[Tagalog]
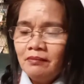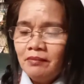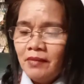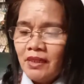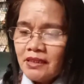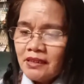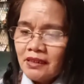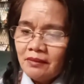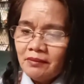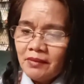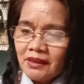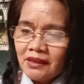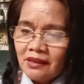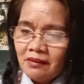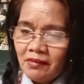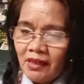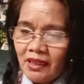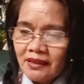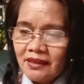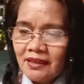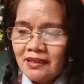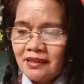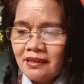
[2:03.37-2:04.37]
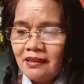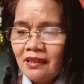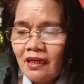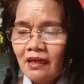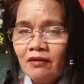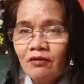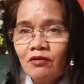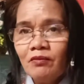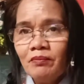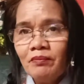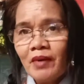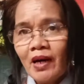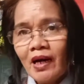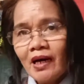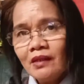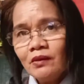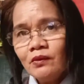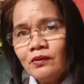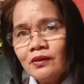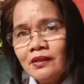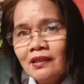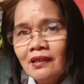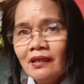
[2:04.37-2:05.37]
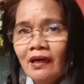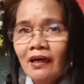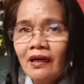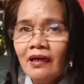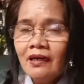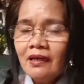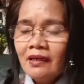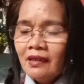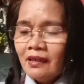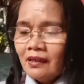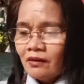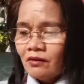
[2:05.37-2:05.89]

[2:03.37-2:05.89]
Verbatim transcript: Ayan, basic mathematics lang kung paano nila